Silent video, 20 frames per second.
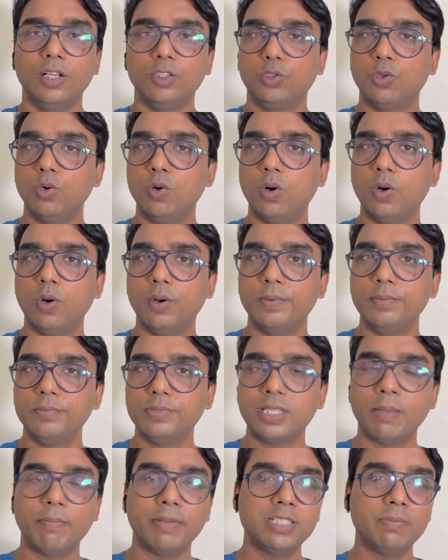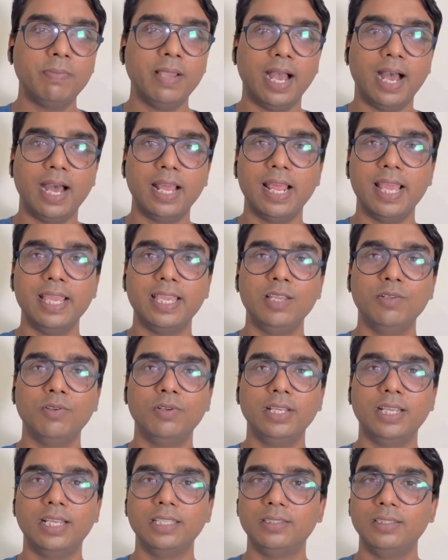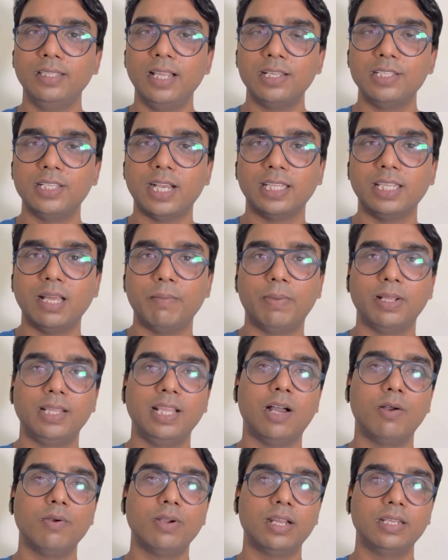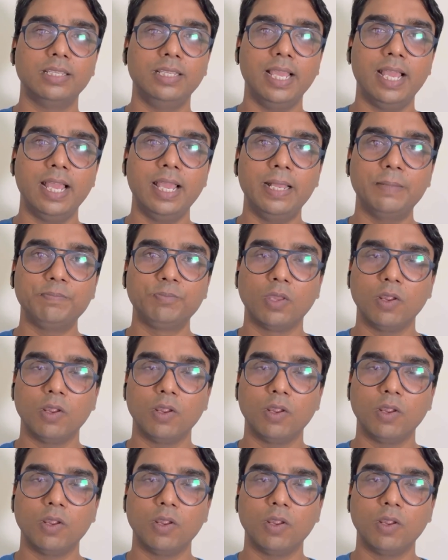तो समझ में आ रहा है कि इन्होंने कितना ज्यादा बदलाव कर दिया है